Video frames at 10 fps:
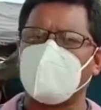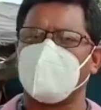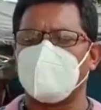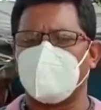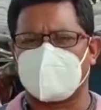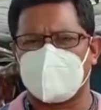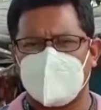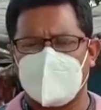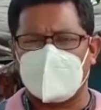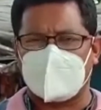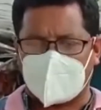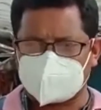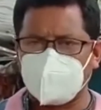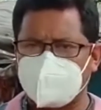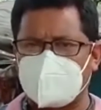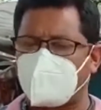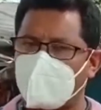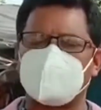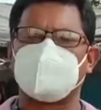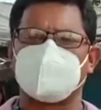নভেম্বর রাজনৈতিক
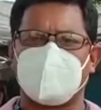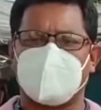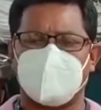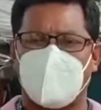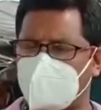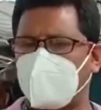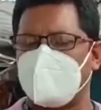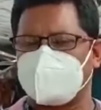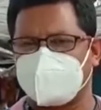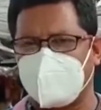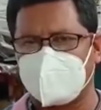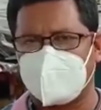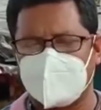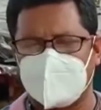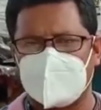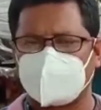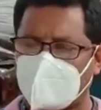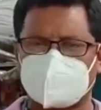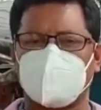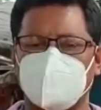কর্মসূত্রে বাঁকুড়ায় এসেছিলেন
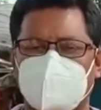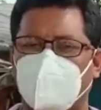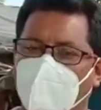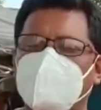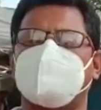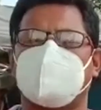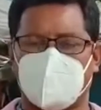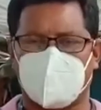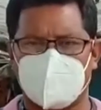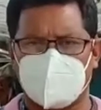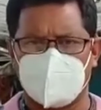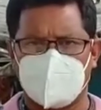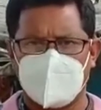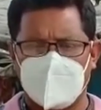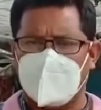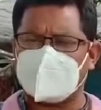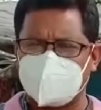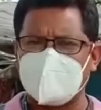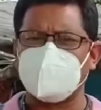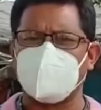স্বরাষ্ট্রমন্ত্রী অমিত শাহ আর
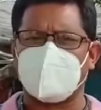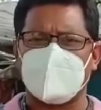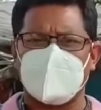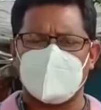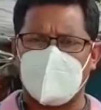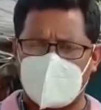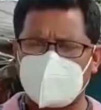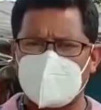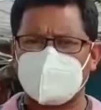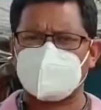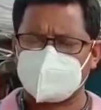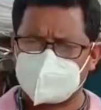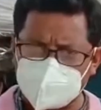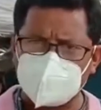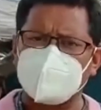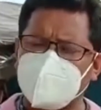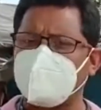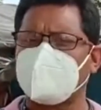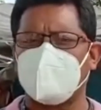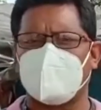সেই সময় বাঁকুড়ার চতুর্ডিহি
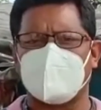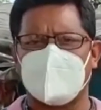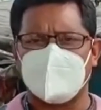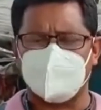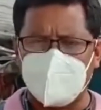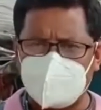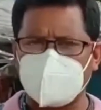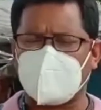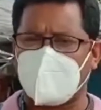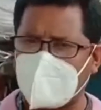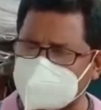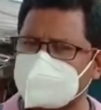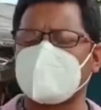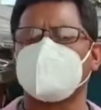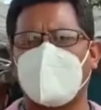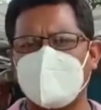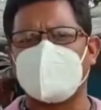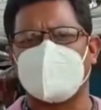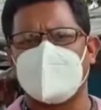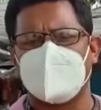গ্রামের বিভীষণ হাসতার বাড়িতে
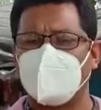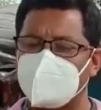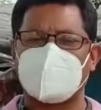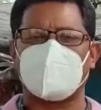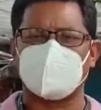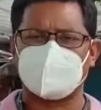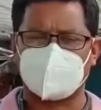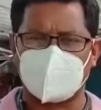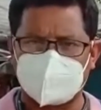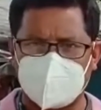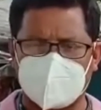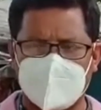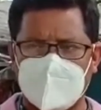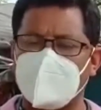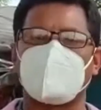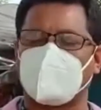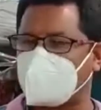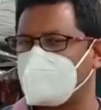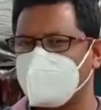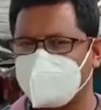মধ্যাহ্ন ভোজন করেছিলেন এবং
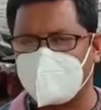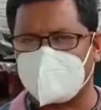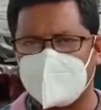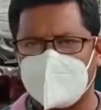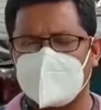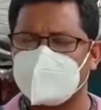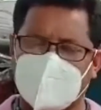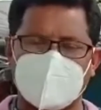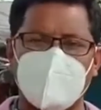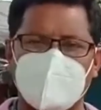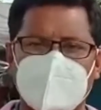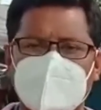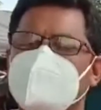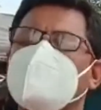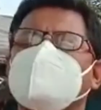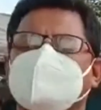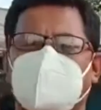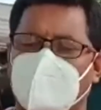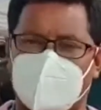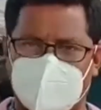কথা দিয়েছিলেন তার মেয়ের চিকিৎসা
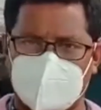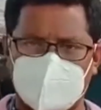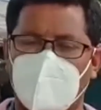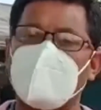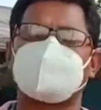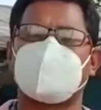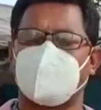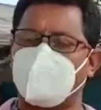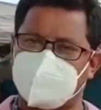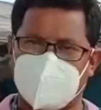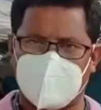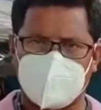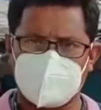করাবেন ব্যবস্থা করবেন তিনি